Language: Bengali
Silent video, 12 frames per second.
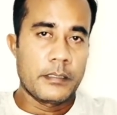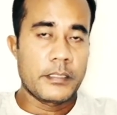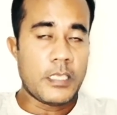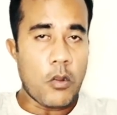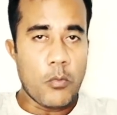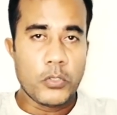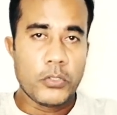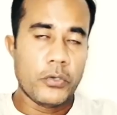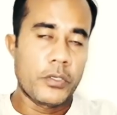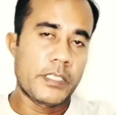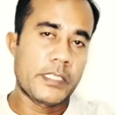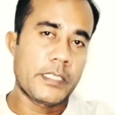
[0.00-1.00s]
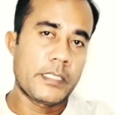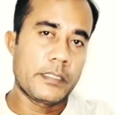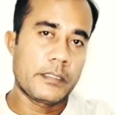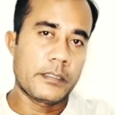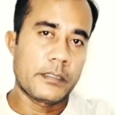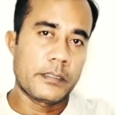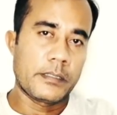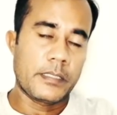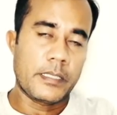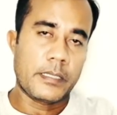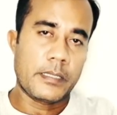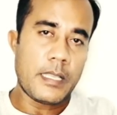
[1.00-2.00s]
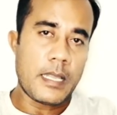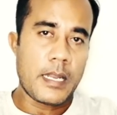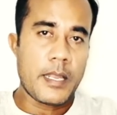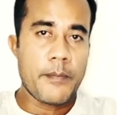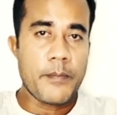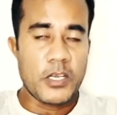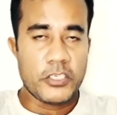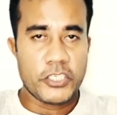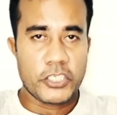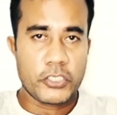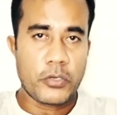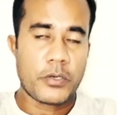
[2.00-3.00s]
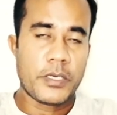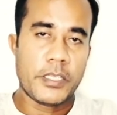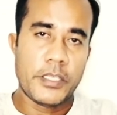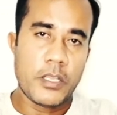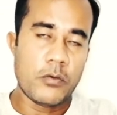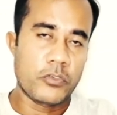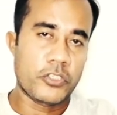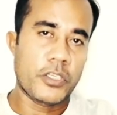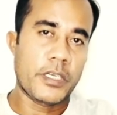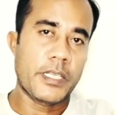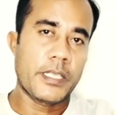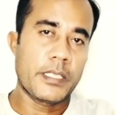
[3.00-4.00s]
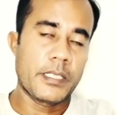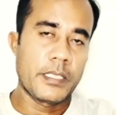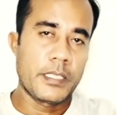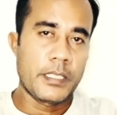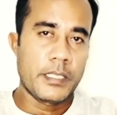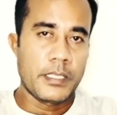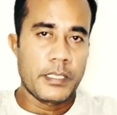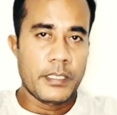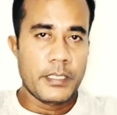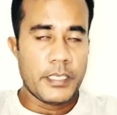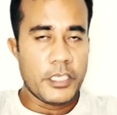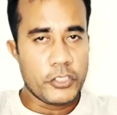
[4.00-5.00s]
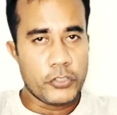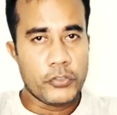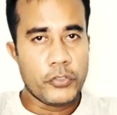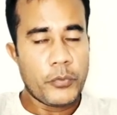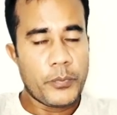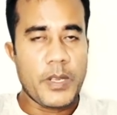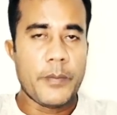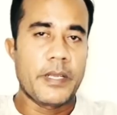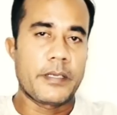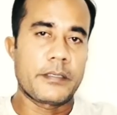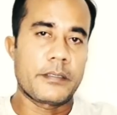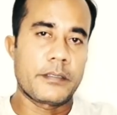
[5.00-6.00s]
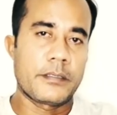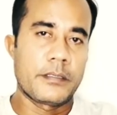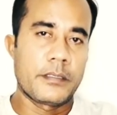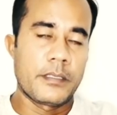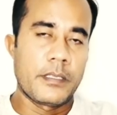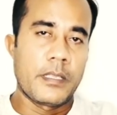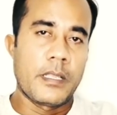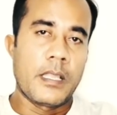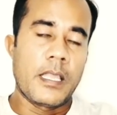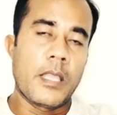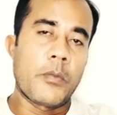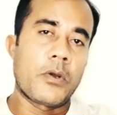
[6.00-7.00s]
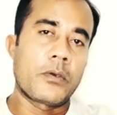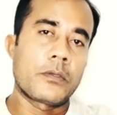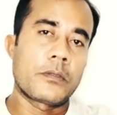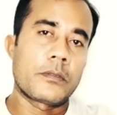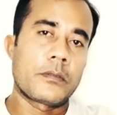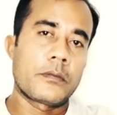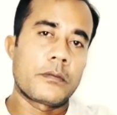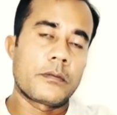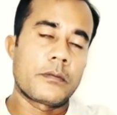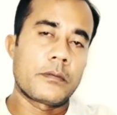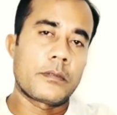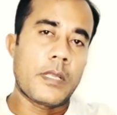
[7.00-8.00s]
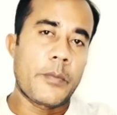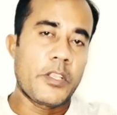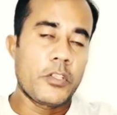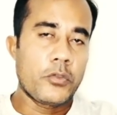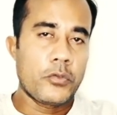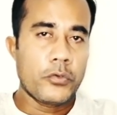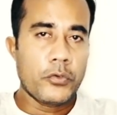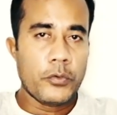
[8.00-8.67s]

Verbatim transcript: যারা অবৈধ হয়েছেন তারা মালয়েশিয়া সরকার দেওয়া অনুসারে এই সুযোগ পাবেন এবং আমি কিন্তু